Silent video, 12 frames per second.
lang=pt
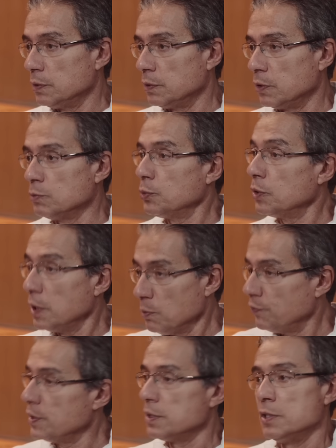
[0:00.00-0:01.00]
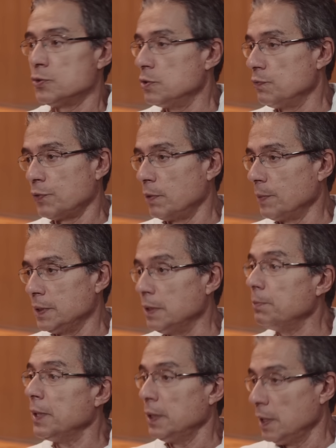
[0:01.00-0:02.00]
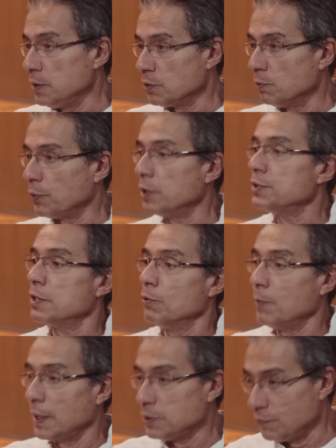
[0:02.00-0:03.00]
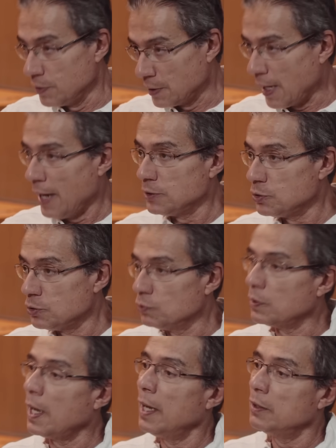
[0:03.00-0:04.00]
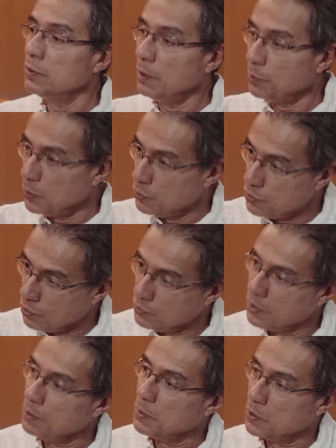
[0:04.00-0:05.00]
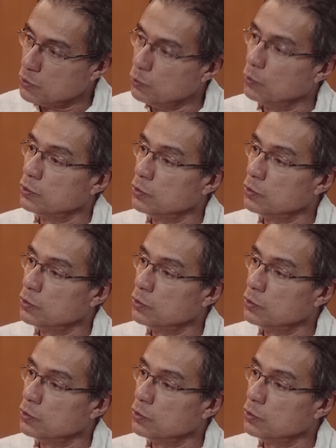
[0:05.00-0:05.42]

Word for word: Nós não podemos fazer isso de forma independente. Não pode ser uma atividade de um lado e a produção de alimentos do